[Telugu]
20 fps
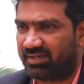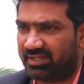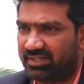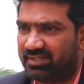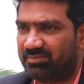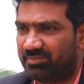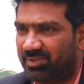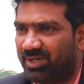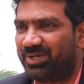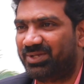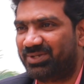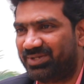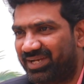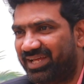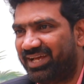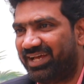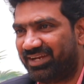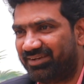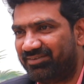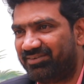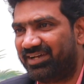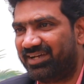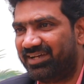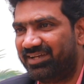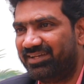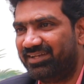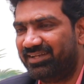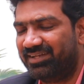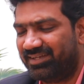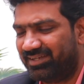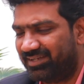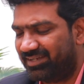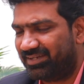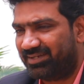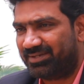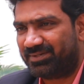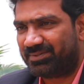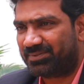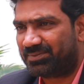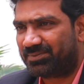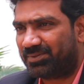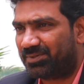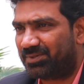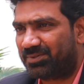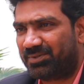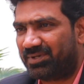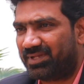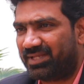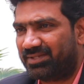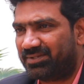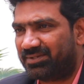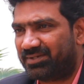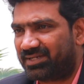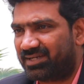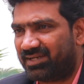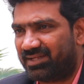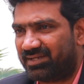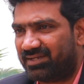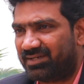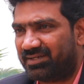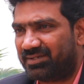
రైట్ మాడుగుల హల్వా ఇంకోటి కూడా ఏదో అట్లా